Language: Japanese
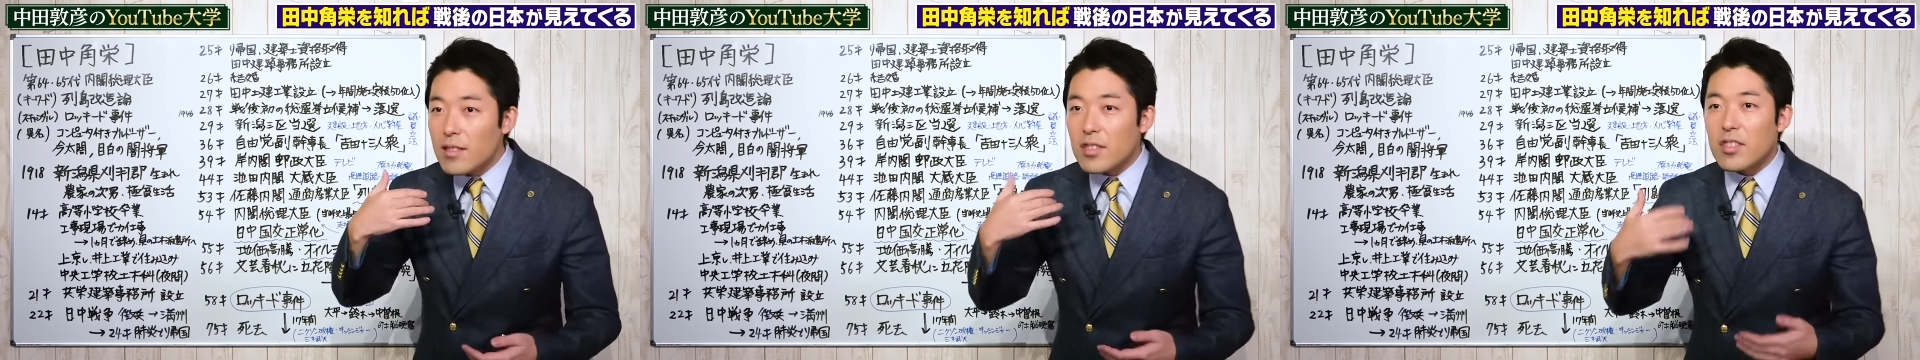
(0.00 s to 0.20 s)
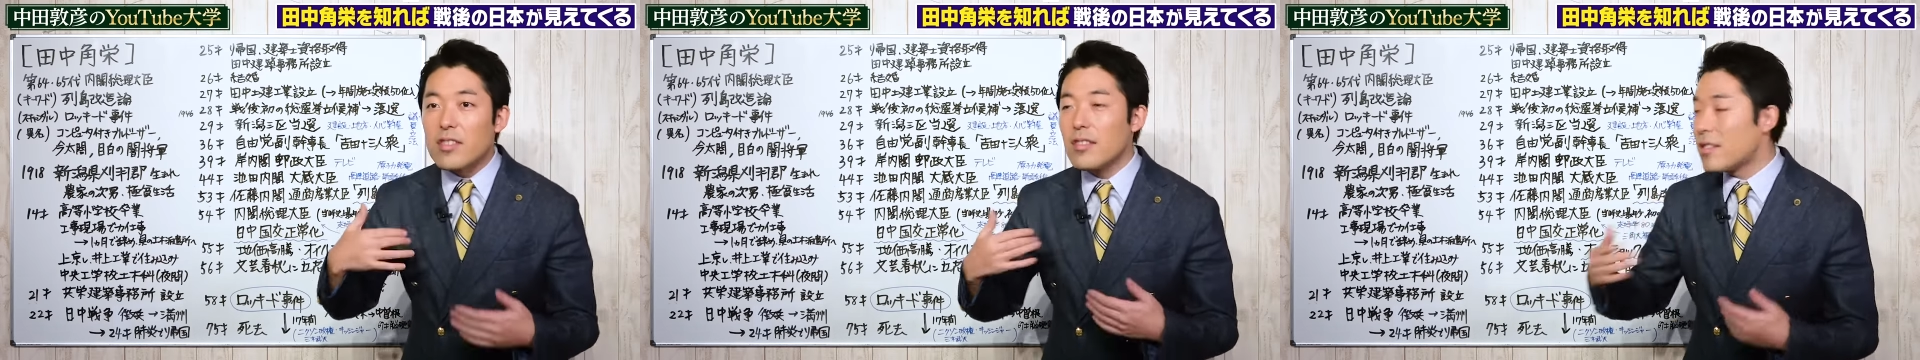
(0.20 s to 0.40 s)

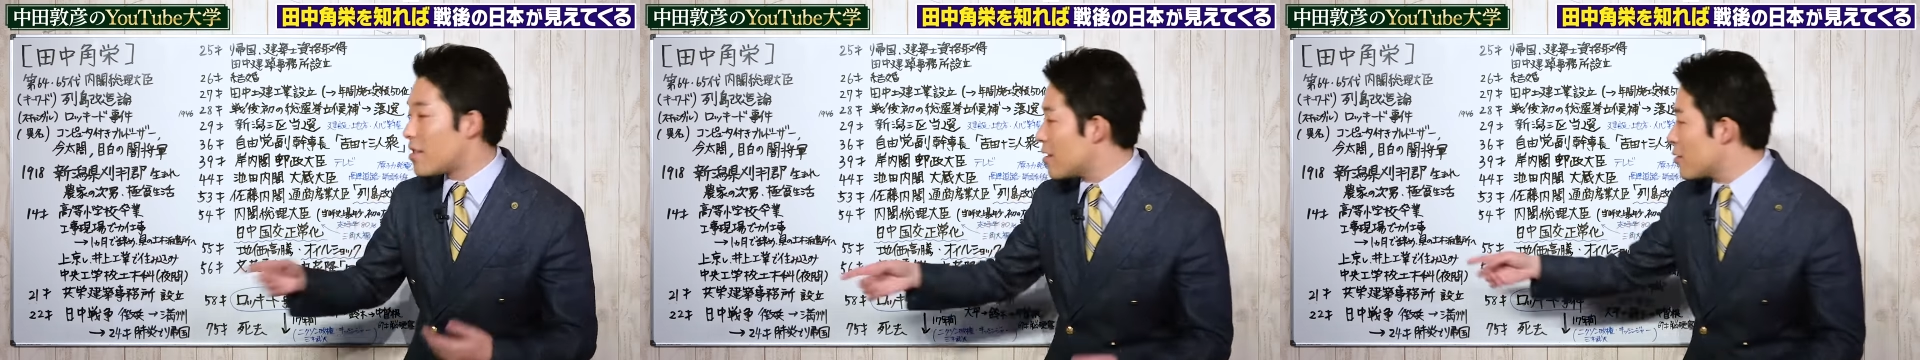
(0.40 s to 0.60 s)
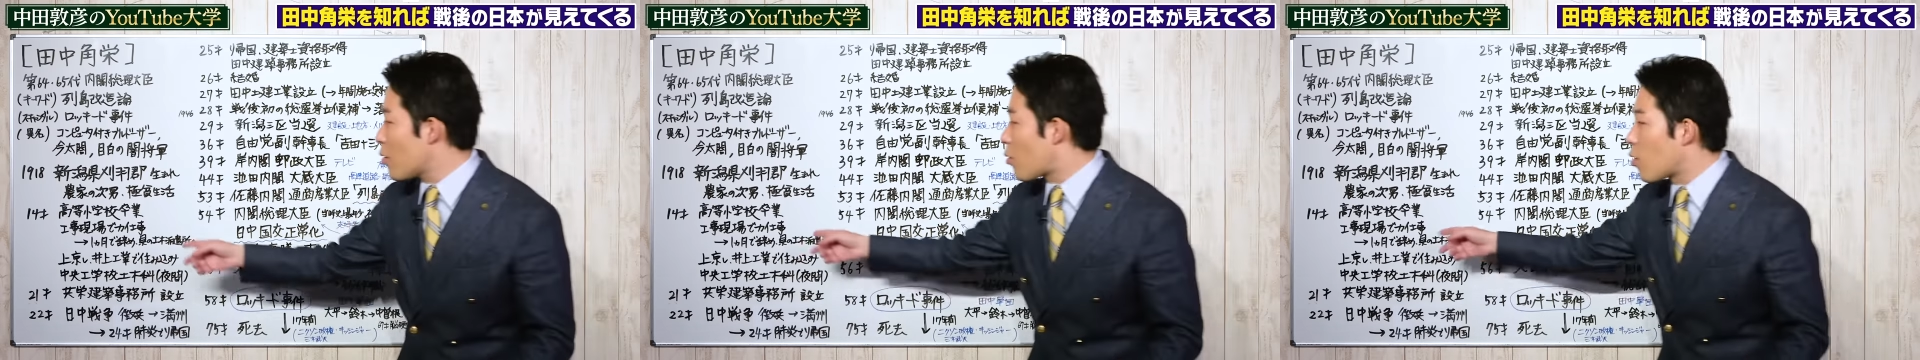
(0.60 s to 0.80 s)
新
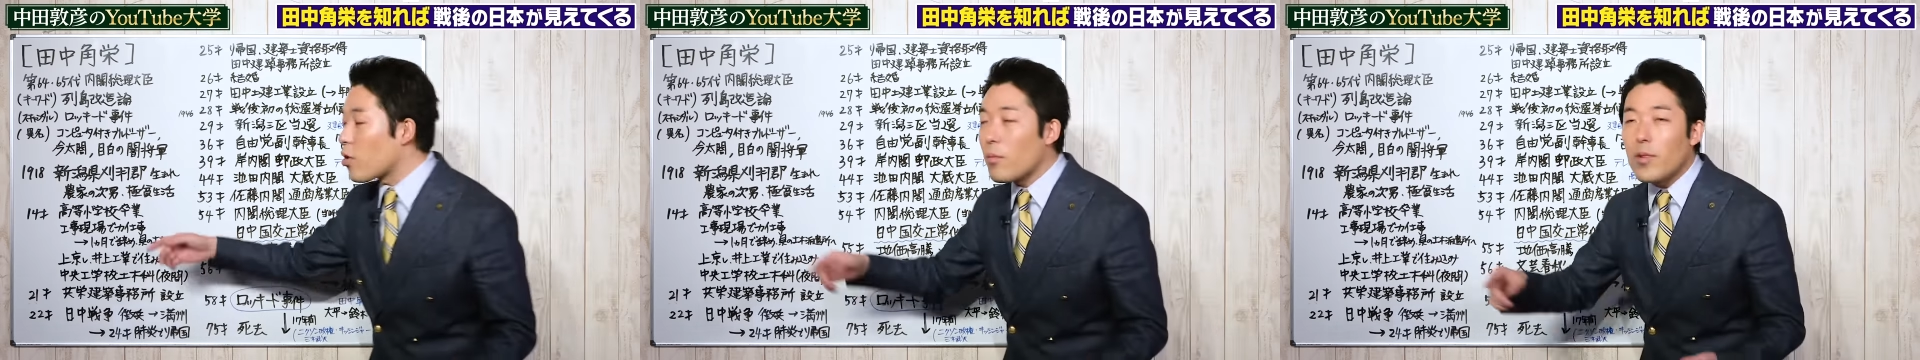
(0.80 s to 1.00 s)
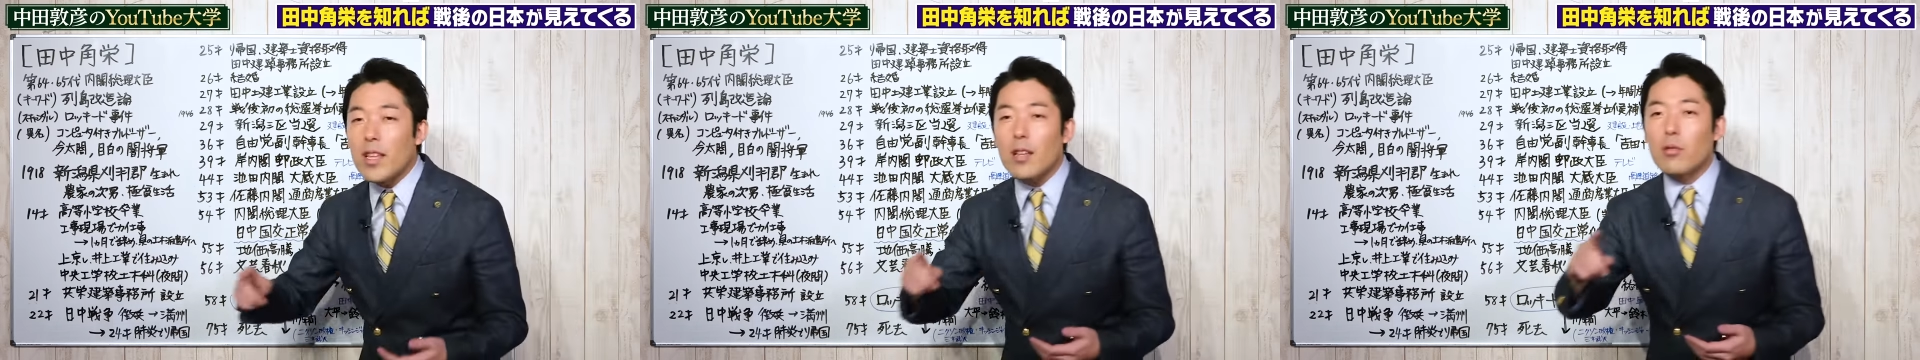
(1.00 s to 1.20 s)
人の子
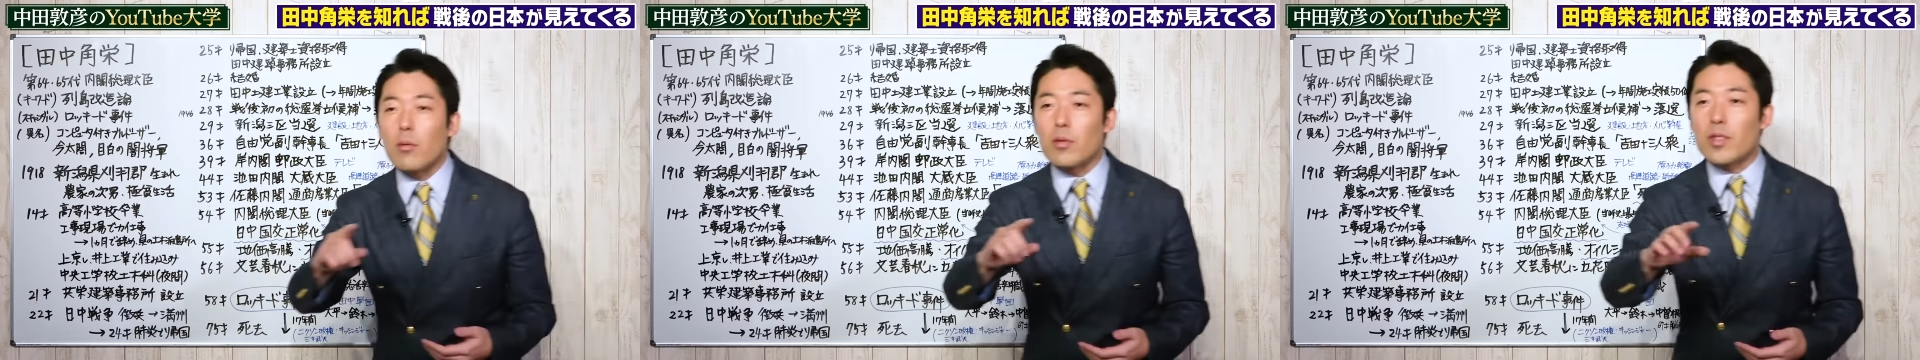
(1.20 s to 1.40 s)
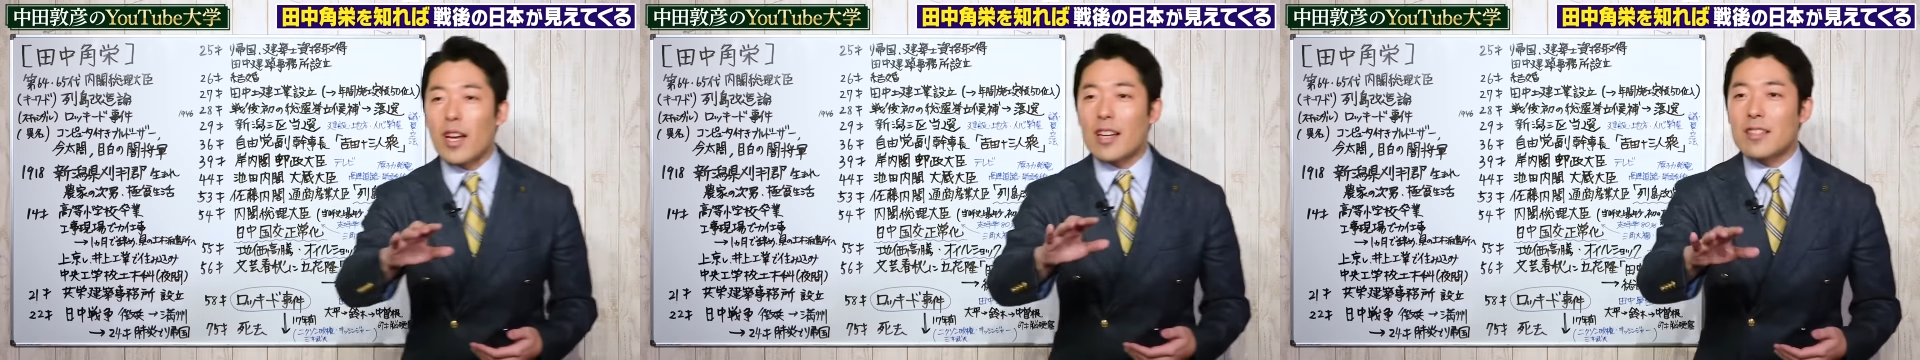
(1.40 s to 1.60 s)
供だと思って